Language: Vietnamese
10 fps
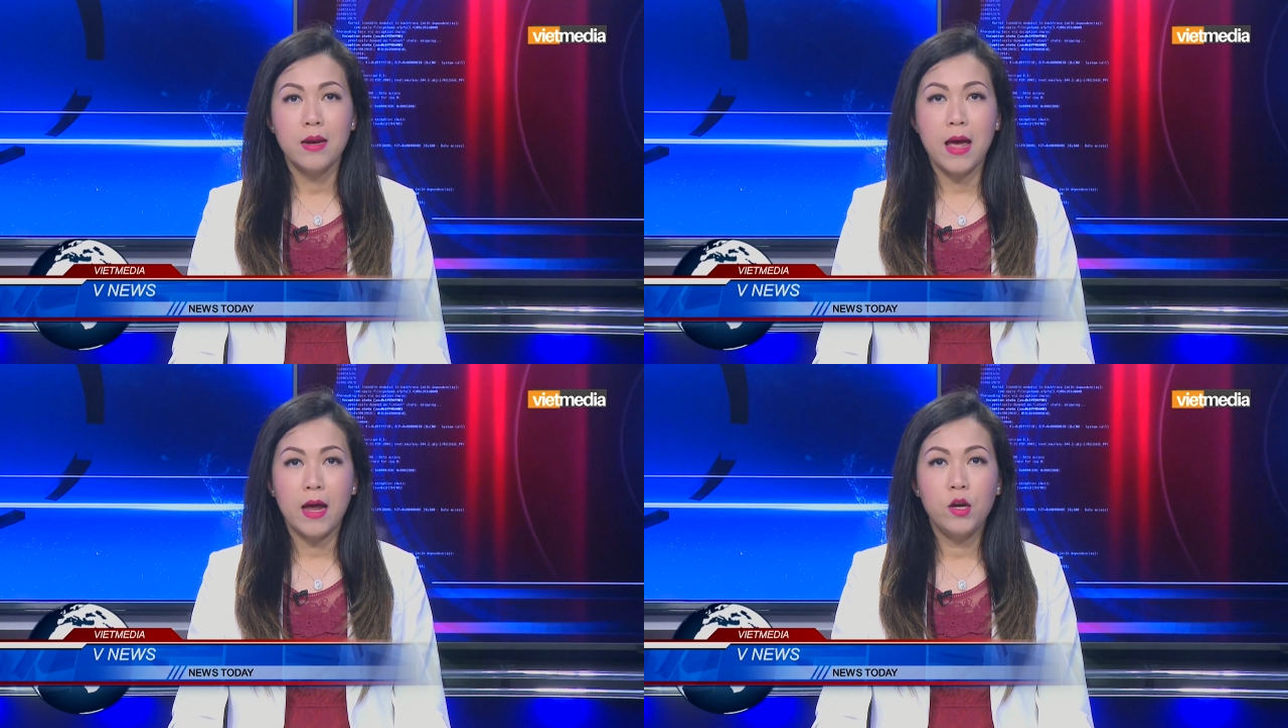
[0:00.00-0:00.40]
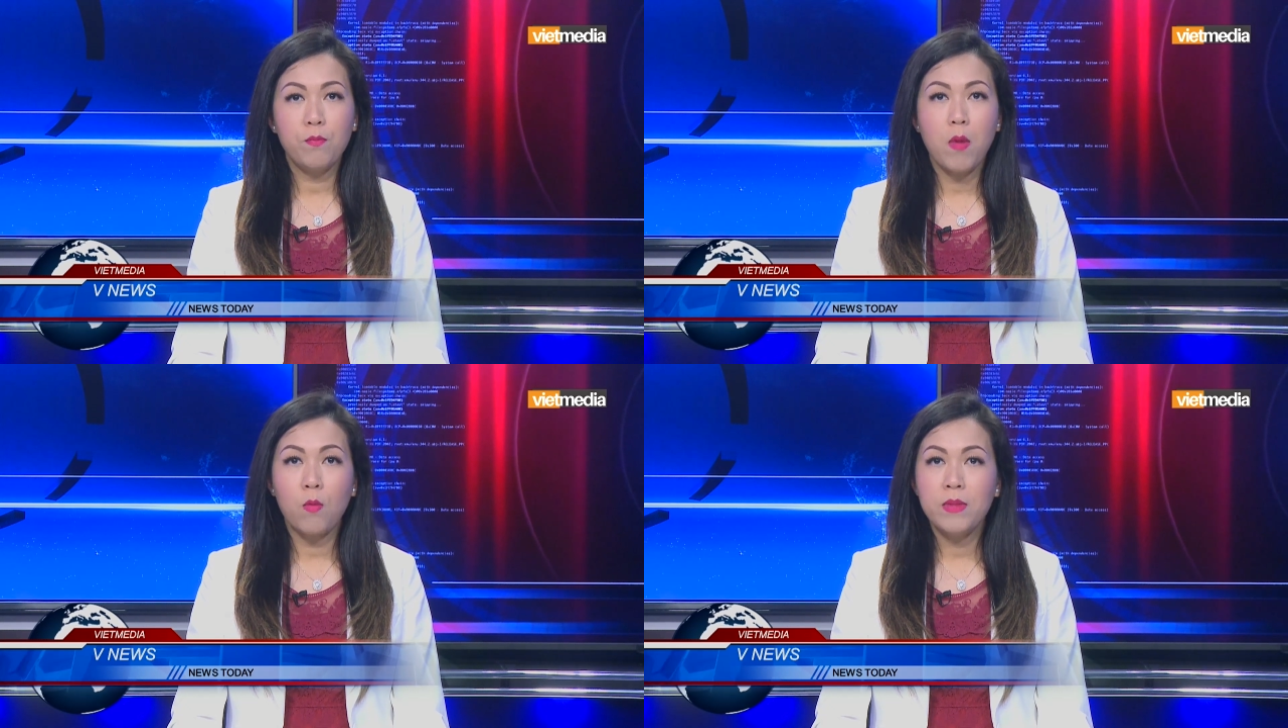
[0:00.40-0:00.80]
đã
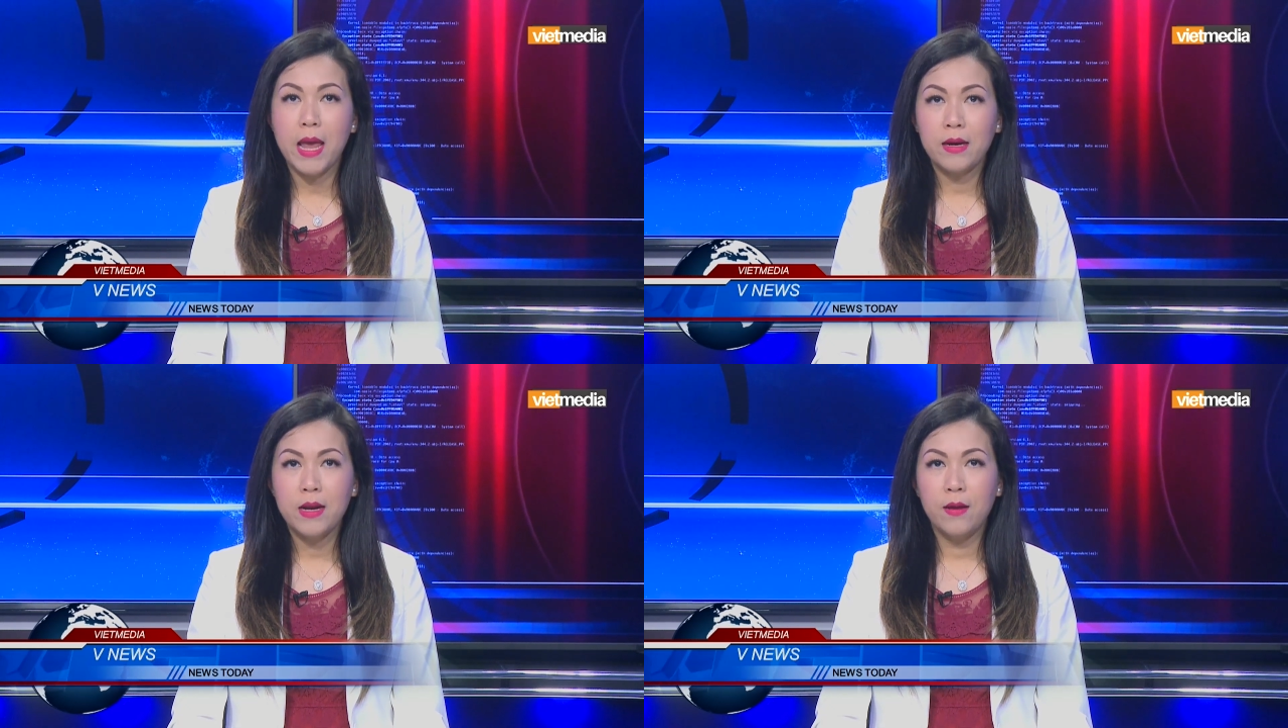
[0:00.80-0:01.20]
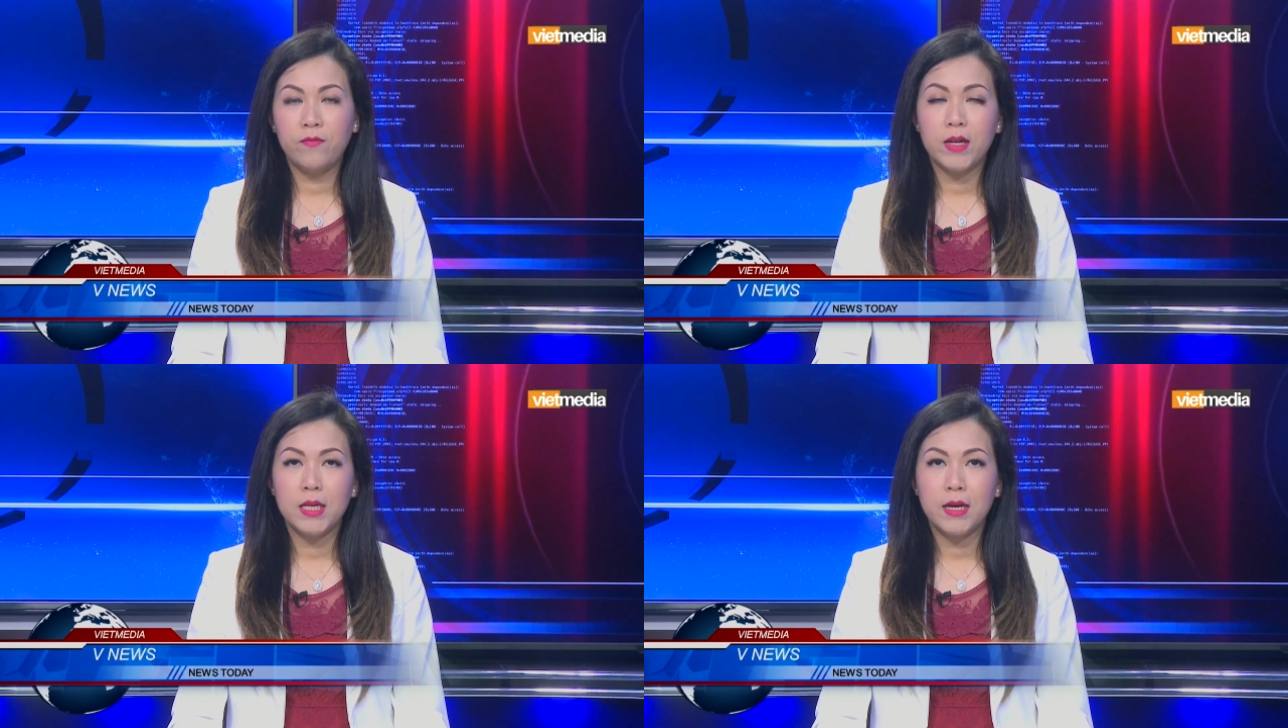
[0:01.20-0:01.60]
núp bóng gián điệp
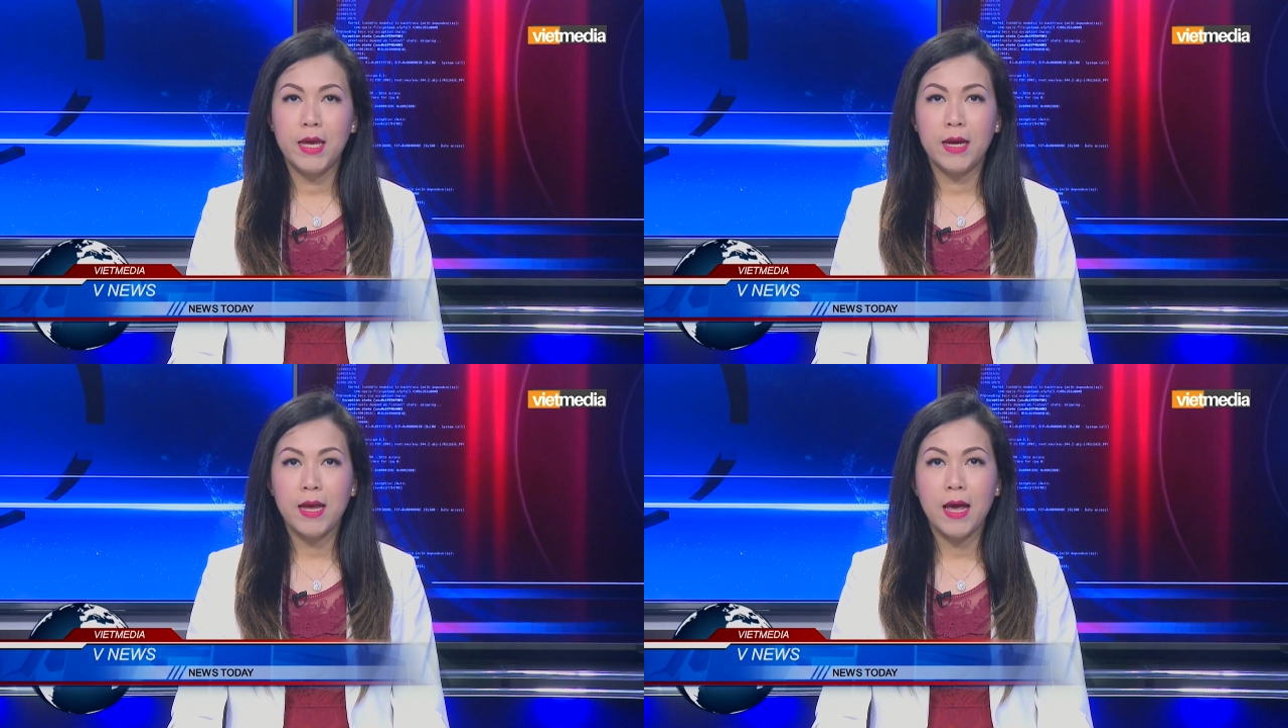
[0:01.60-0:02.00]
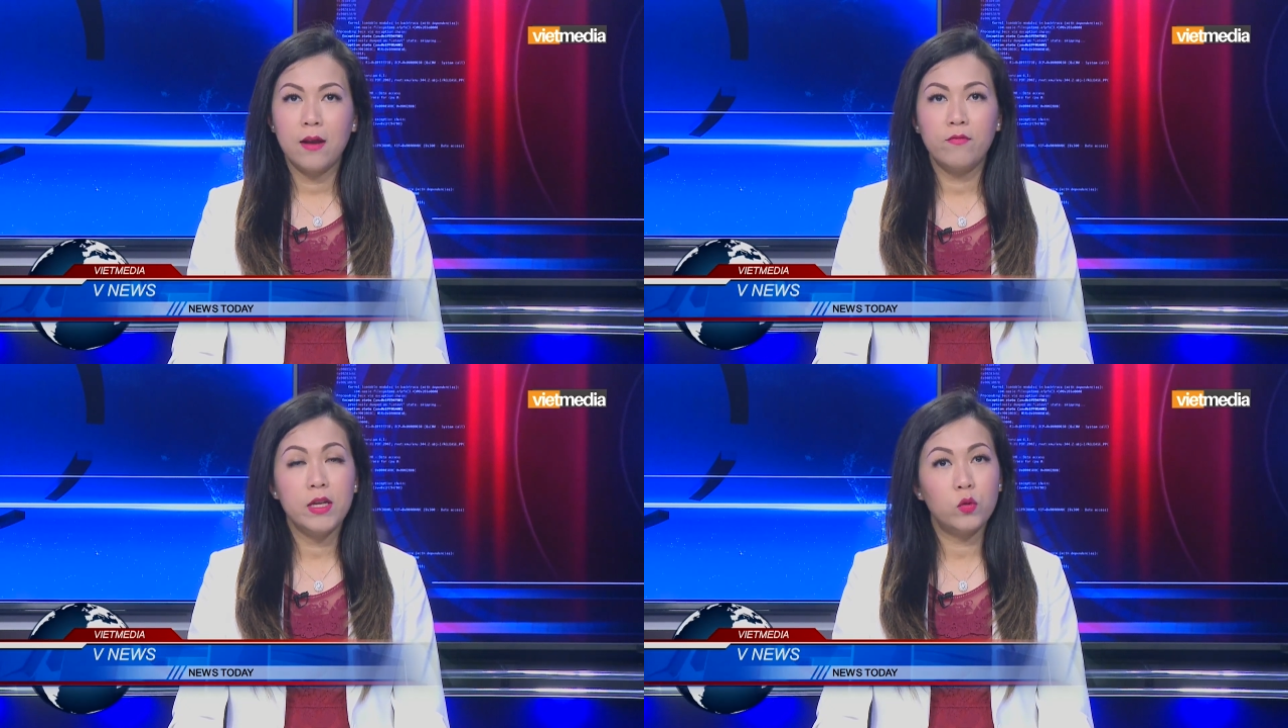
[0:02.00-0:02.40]
và thực hiện các
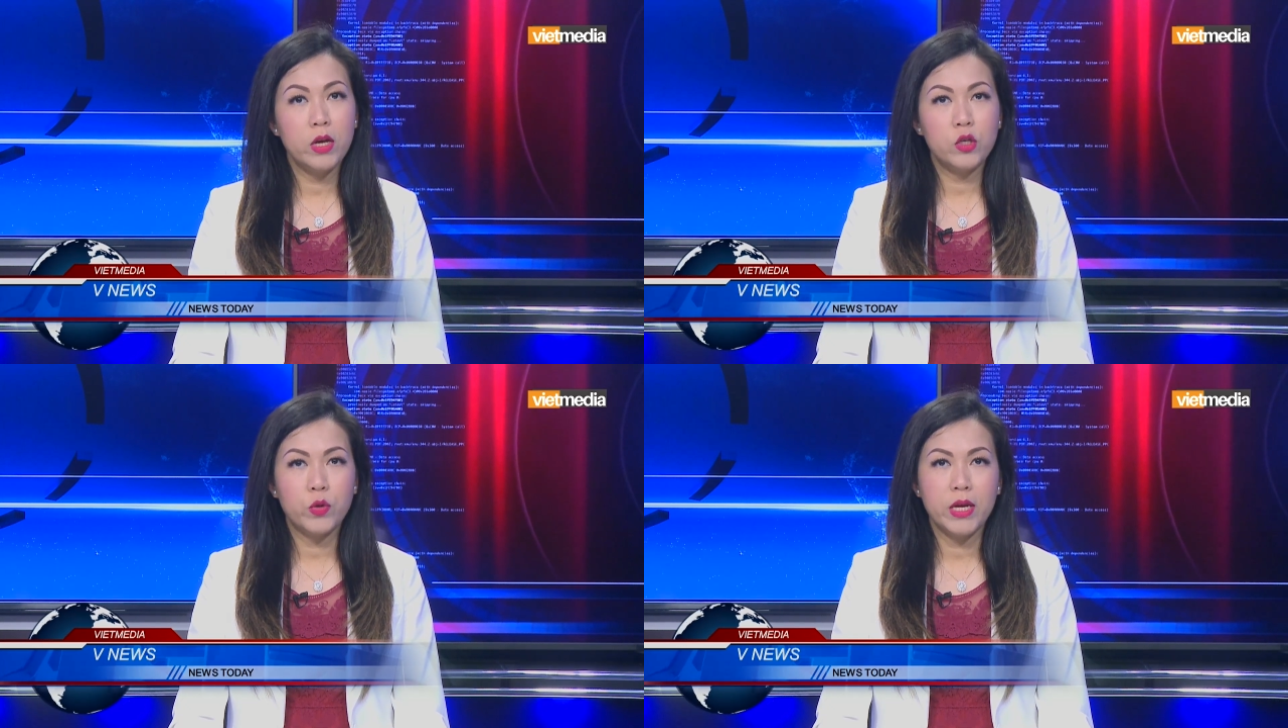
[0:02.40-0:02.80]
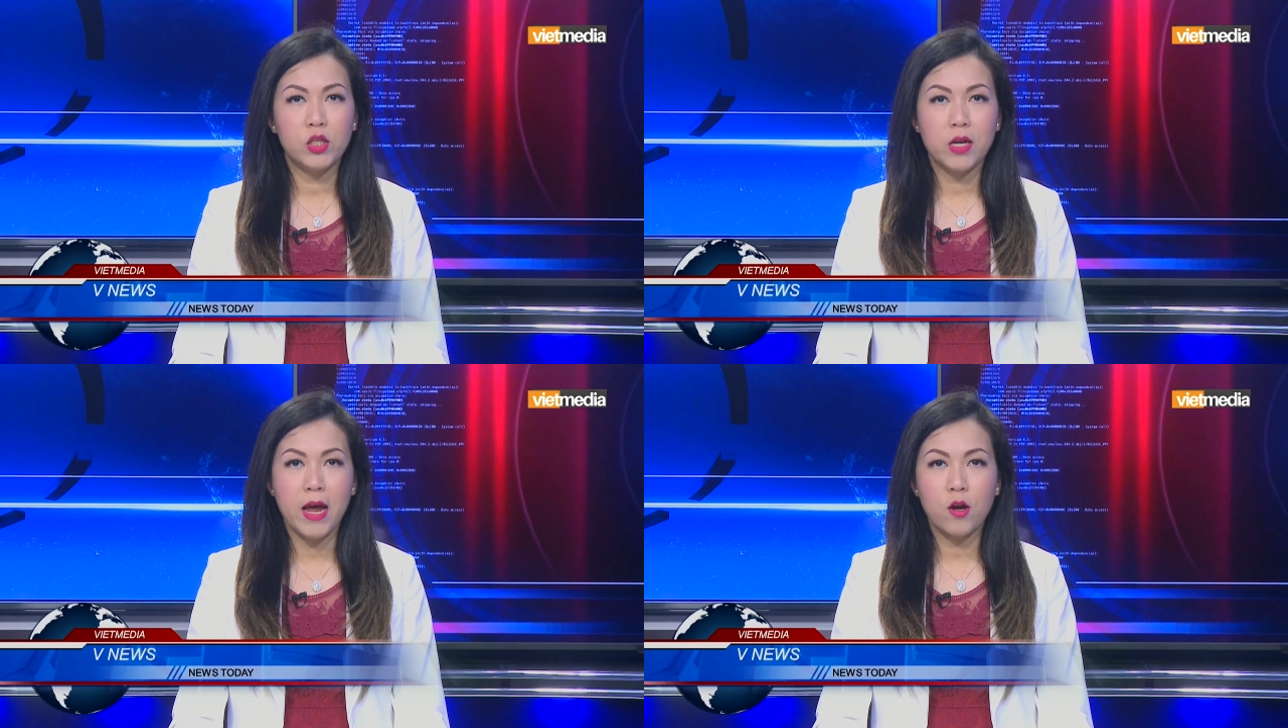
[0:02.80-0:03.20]
hành vi tuyên
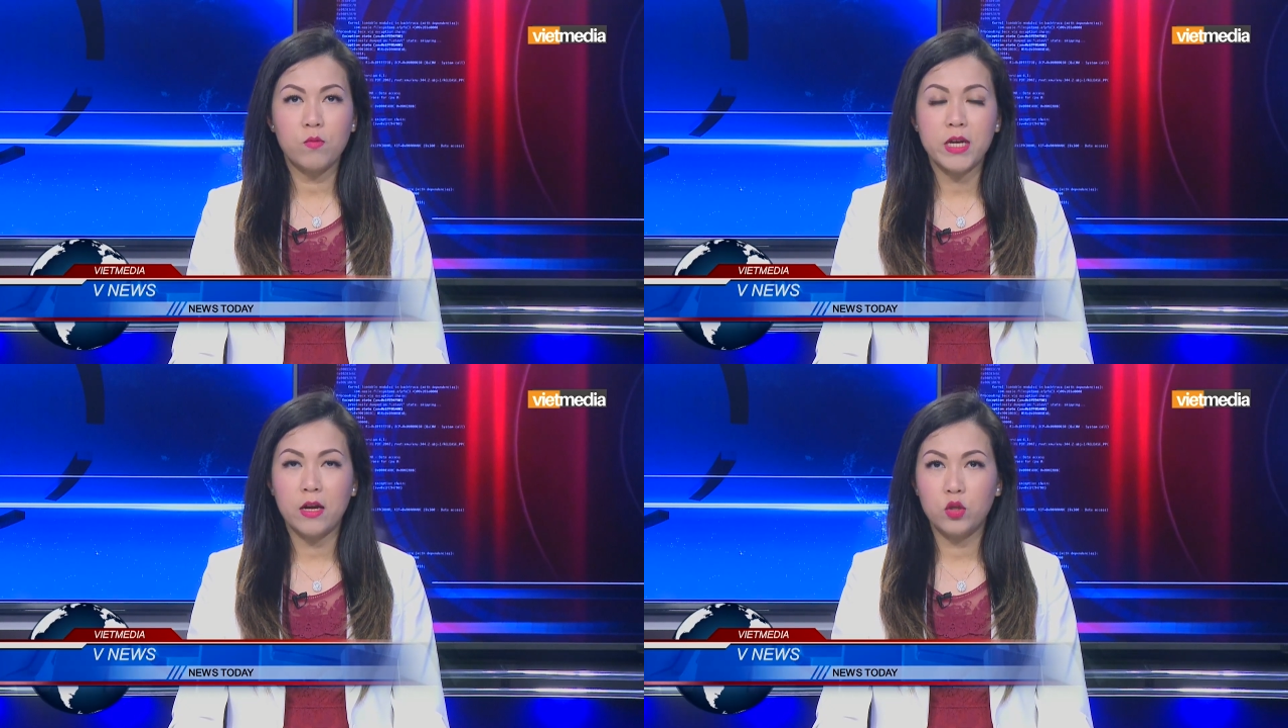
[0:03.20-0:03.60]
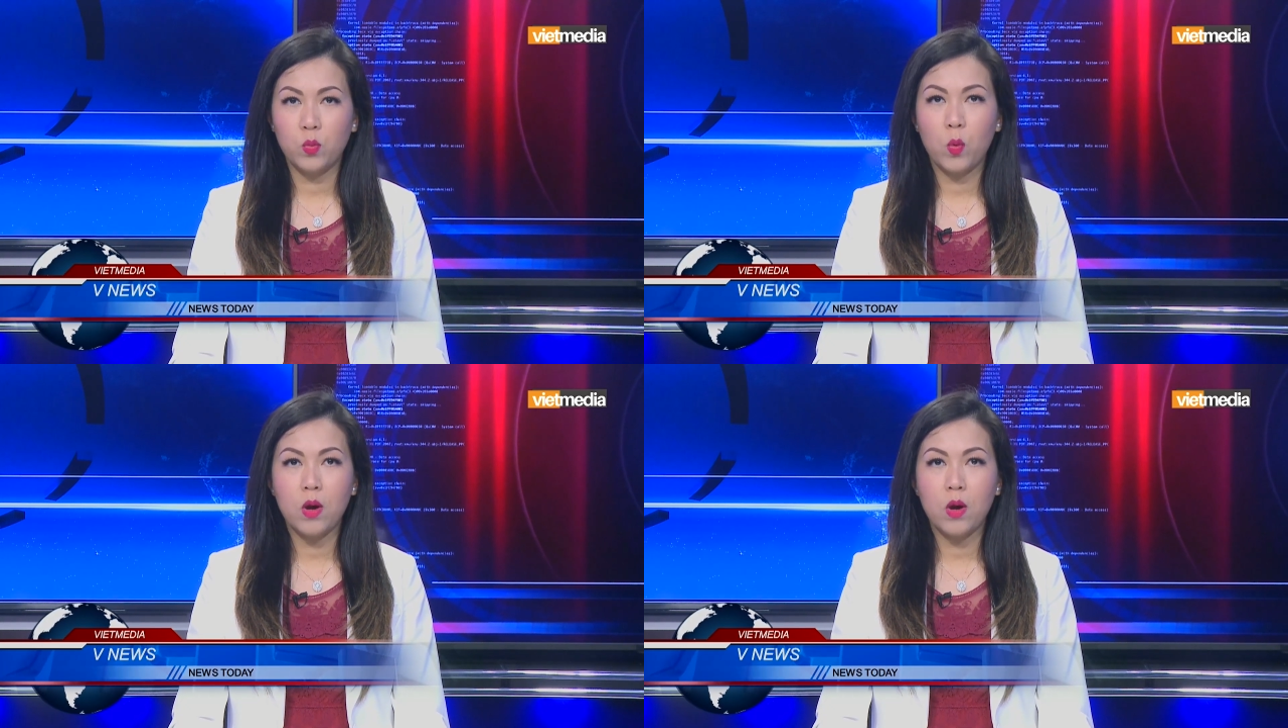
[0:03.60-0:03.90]
truyền cho Đảng Cộng sản Trung